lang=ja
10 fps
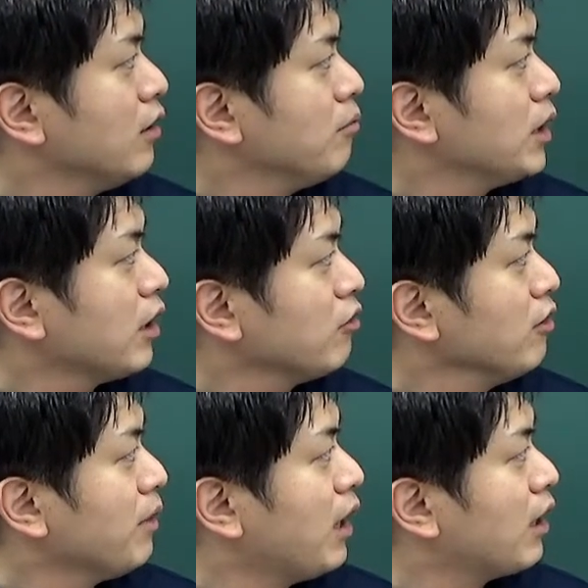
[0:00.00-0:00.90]
まあ、例
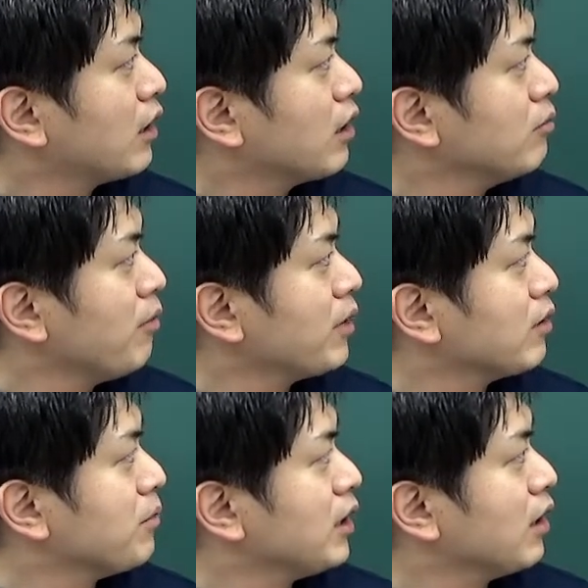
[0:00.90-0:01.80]
えば
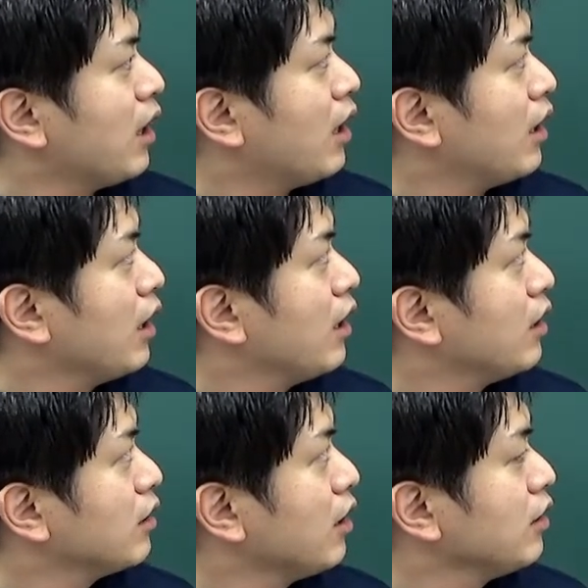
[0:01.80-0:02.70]
カルママゼピンが、
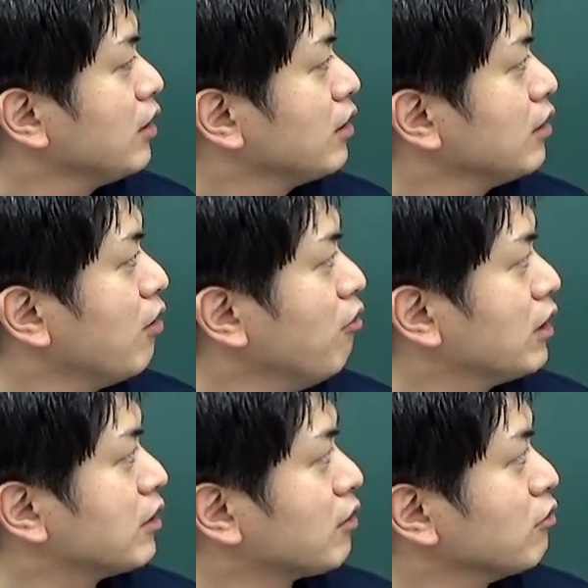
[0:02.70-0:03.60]
えー、典型的な方
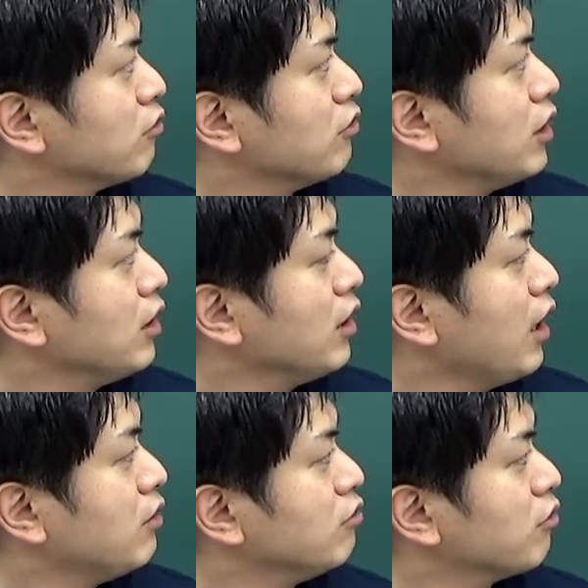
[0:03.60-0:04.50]
は先ほど通り、
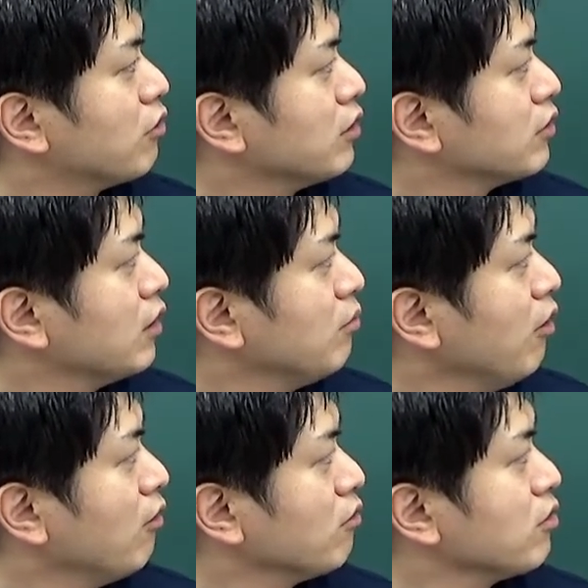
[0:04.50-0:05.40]
えー、有効ですけど
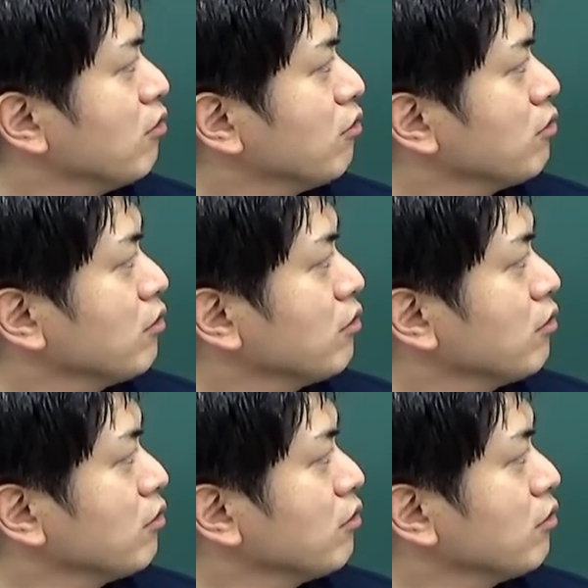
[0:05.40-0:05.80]
も小